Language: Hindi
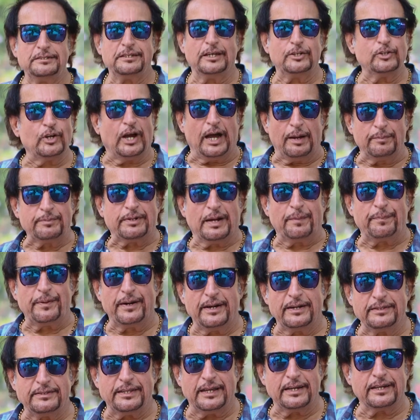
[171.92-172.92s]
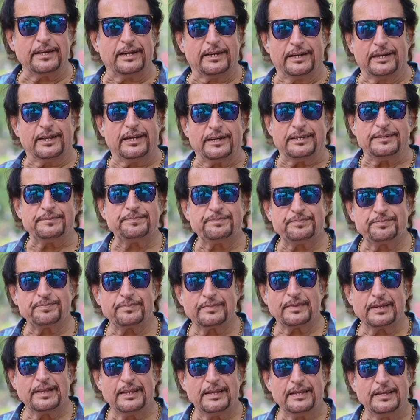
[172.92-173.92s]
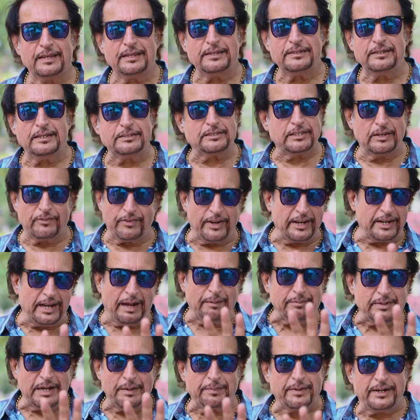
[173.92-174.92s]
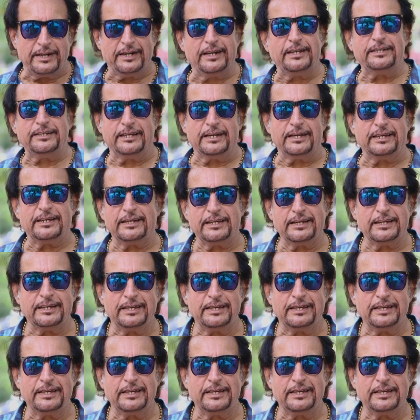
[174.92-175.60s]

ये जो आम का पेड़ देख रहे हैं ना ये सिर्फ एक आम का पेड़ नहीं है